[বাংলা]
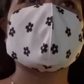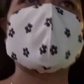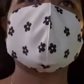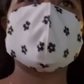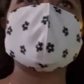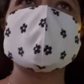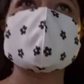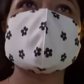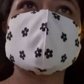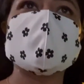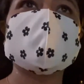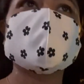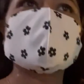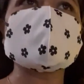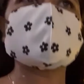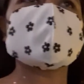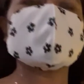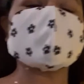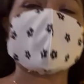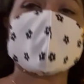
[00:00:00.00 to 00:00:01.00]
খাওয়া দাওয়ার
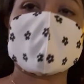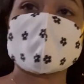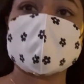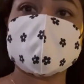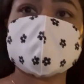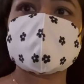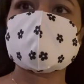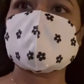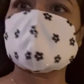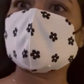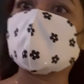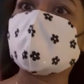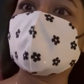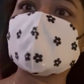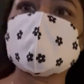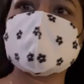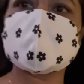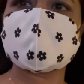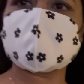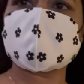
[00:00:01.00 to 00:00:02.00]
যে প্যাকেট সেগুলো
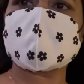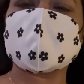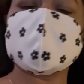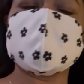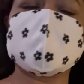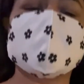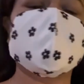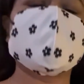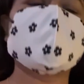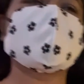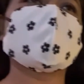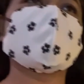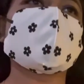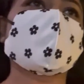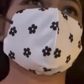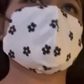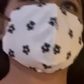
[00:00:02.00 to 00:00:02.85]
তো নিজেকেই ক্লিন করতে